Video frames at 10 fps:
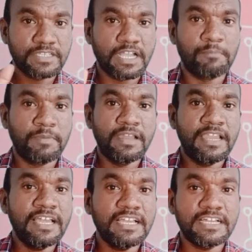
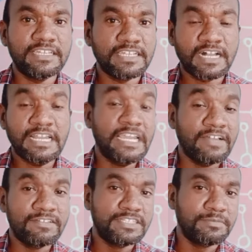கப்பலில் அண்டு கடலில்
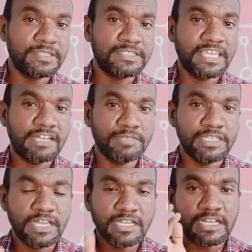வந்துட்டு பார்த்தீங்க
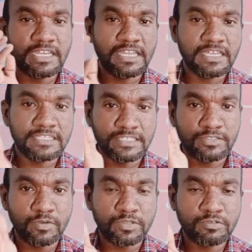அப்படின்னா கடலில் அந்த
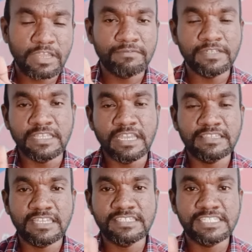தூர தொலைவு இது
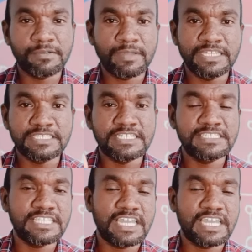எல்லாத்தையும் என்ன செய்யுங்க டிஸ்டன்ஸ் இது